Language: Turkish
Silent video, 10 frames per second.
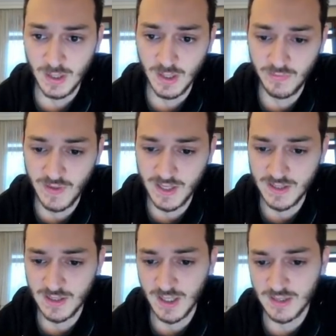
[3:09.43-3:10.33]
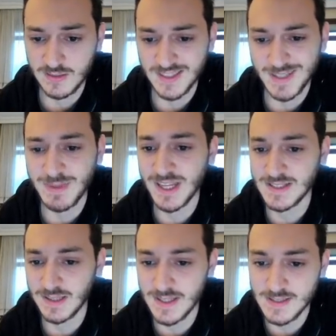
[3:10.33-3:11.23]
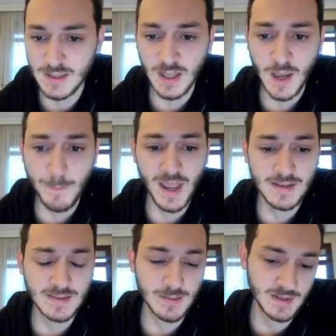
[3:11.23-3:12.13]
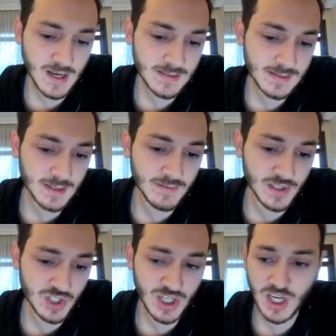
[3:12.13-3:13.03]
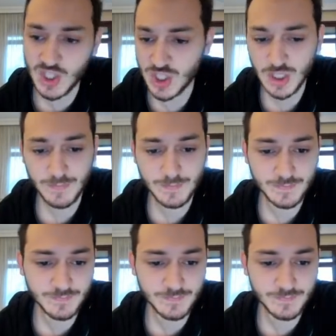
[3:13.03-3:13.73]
E, F2'deki at kim ne derse desin beyazda bir rahatsızlık verici açık.